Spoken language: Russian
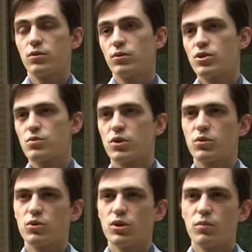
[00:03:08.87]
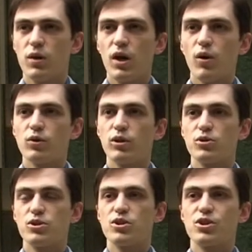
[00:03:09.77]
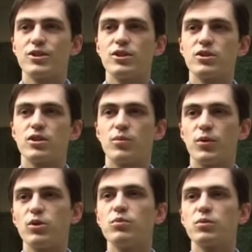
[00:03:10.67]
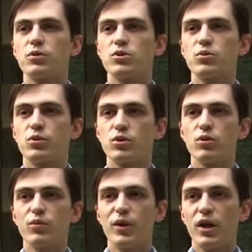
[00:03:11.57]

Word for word: Но ну, нашим сотрудникам удалось задержать несколько подобных преступных групп,